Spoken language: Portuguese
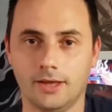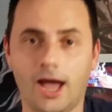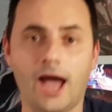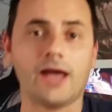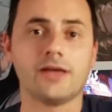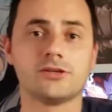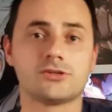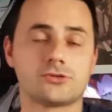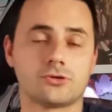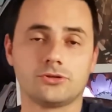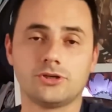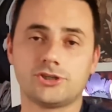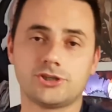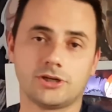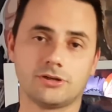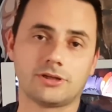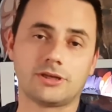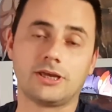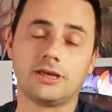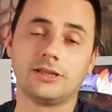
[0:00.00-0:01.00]
Ah, e estou
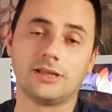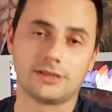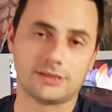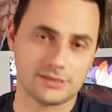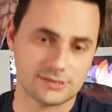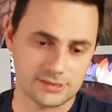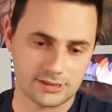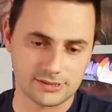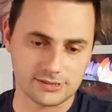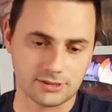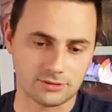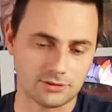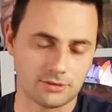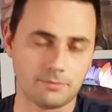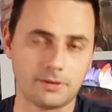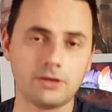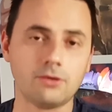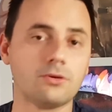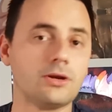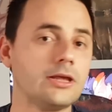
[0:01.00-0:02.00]
deixando aqui na descrição
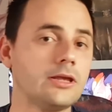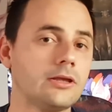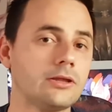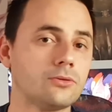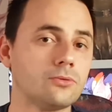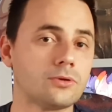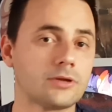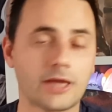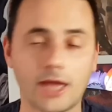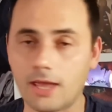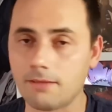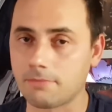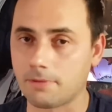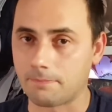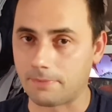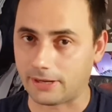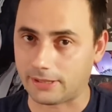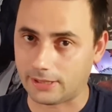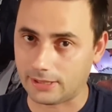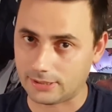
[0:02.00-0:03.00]
também o link do game,
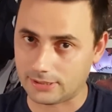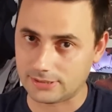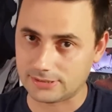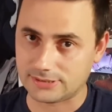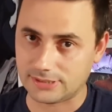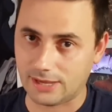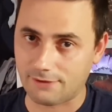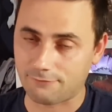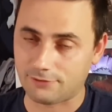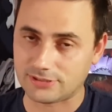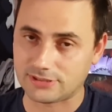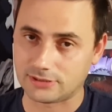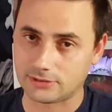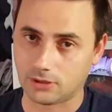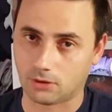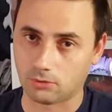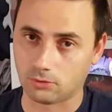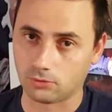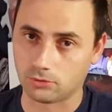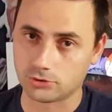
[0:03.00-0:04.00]
para quem quiser fazer
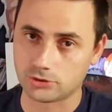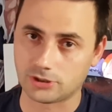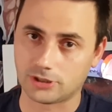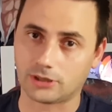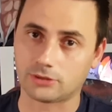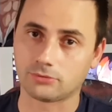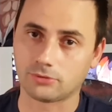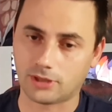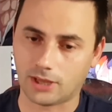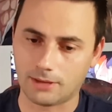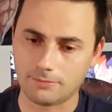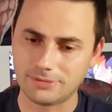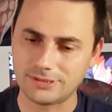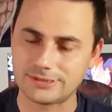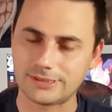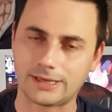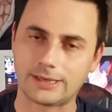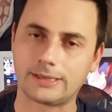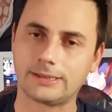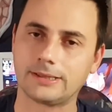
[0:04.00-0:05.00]
download lá do game,
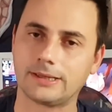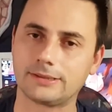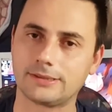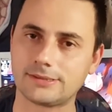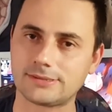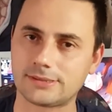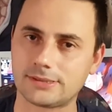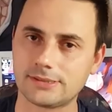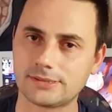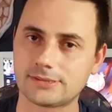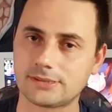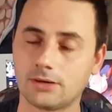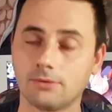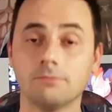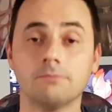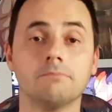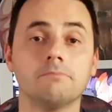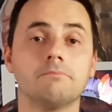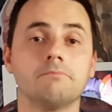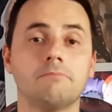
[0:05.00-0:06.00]
está aqui na
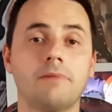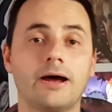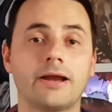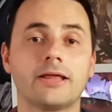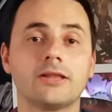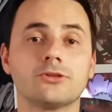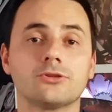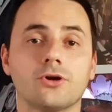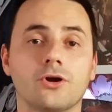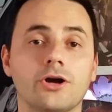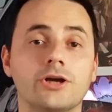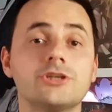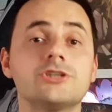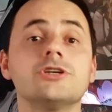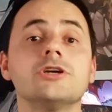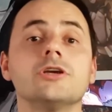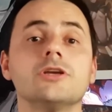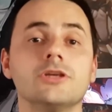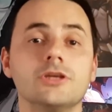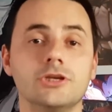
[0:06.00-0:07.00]
descrição, para
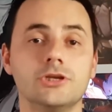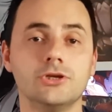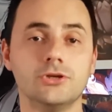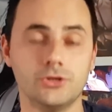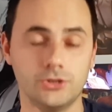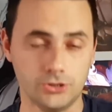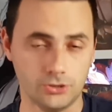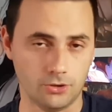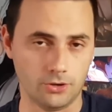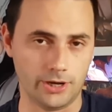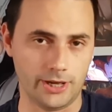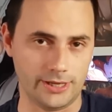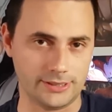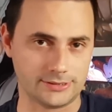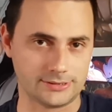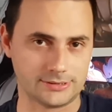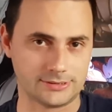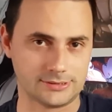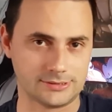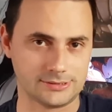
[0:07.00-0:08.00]
Android e
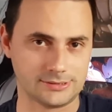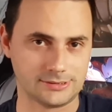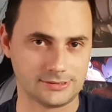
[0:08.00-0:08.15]
iOS.